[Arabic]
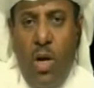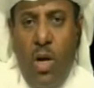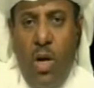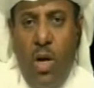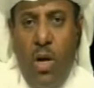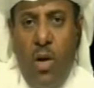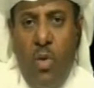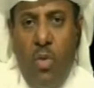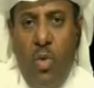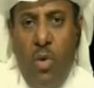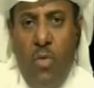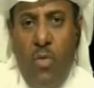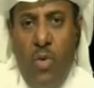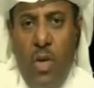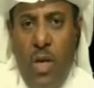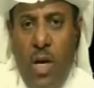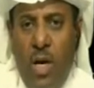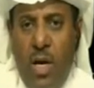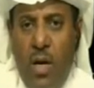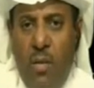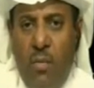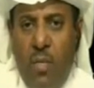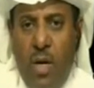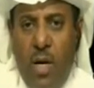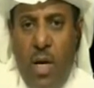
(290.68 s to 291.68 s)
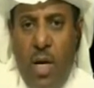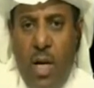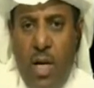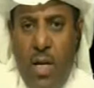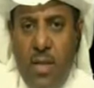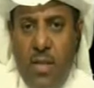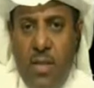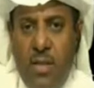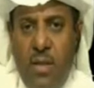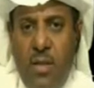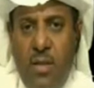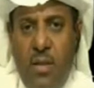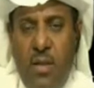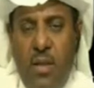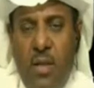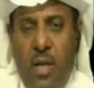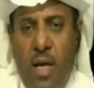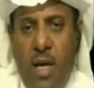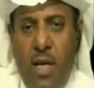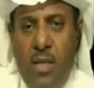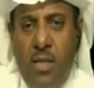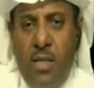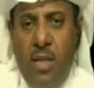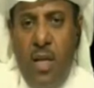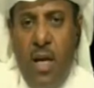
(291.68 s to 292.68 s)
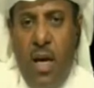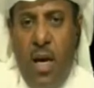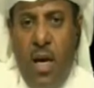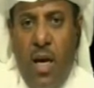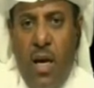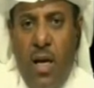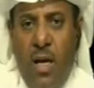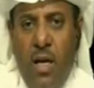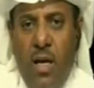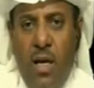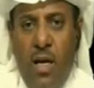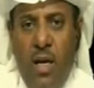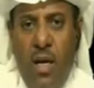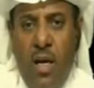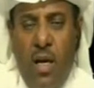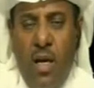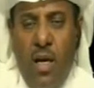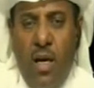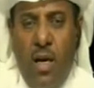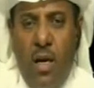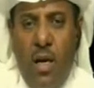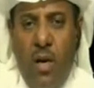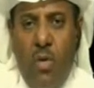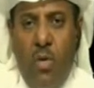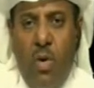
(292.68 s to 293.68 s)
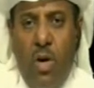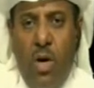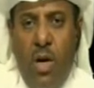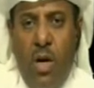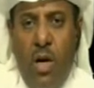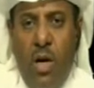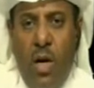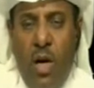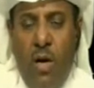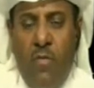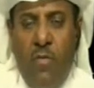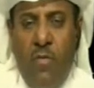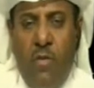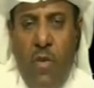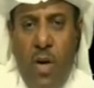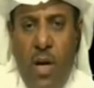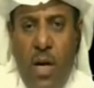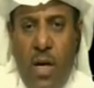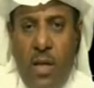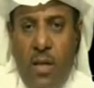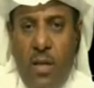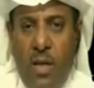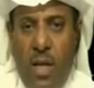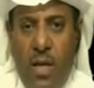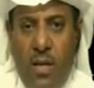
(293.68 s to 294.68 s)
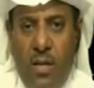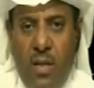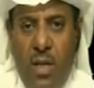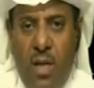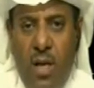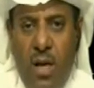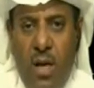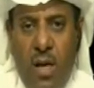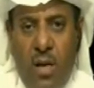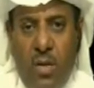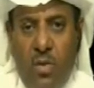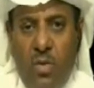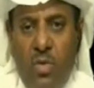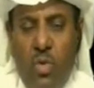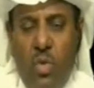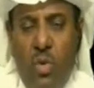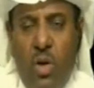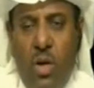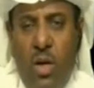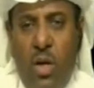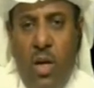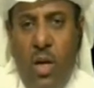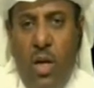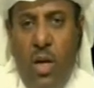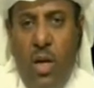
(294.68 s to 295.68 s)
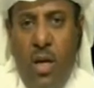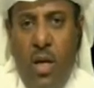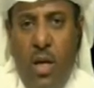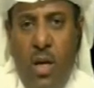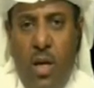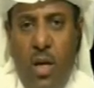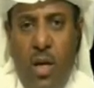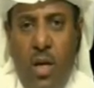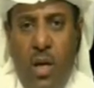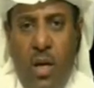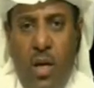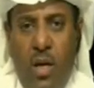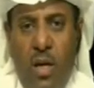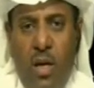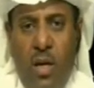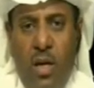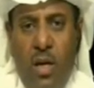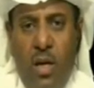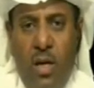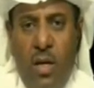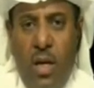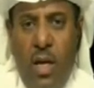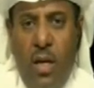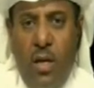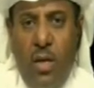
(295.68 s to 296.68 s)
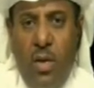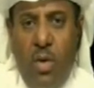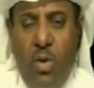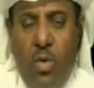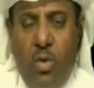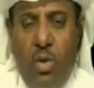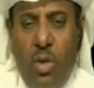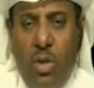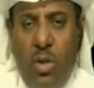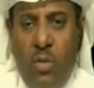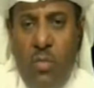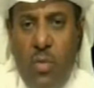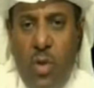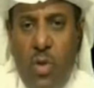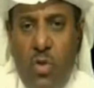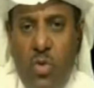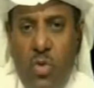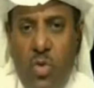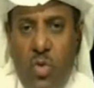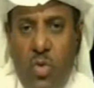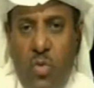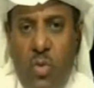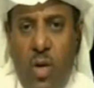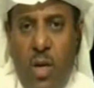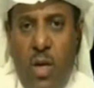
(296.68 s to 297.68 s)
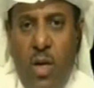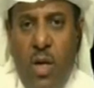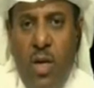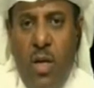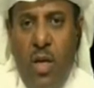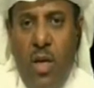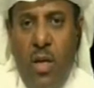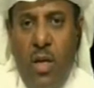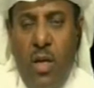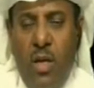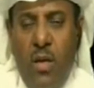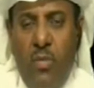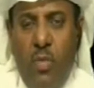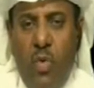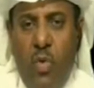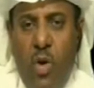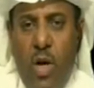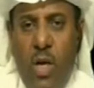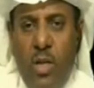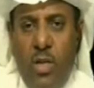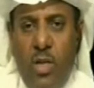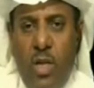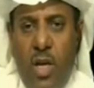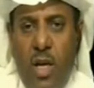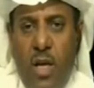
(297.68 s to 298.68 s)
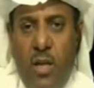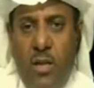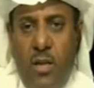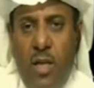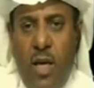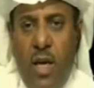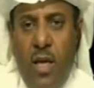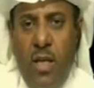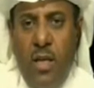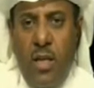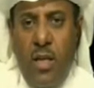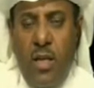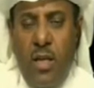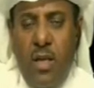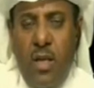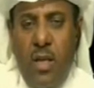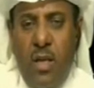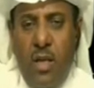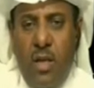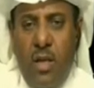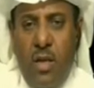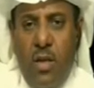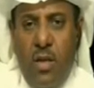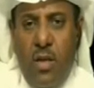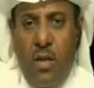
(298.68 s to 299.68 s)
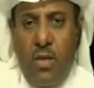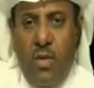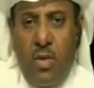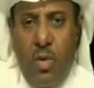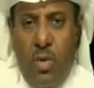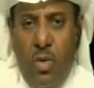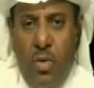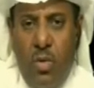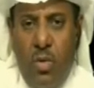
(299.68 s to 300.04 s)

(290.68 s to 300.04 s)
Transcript: وفيها مخازن أسلحة آه، وأنفاق تحت الأرض و آه، يعني خطط مرسومة شكرا. لمواجهة أي دخول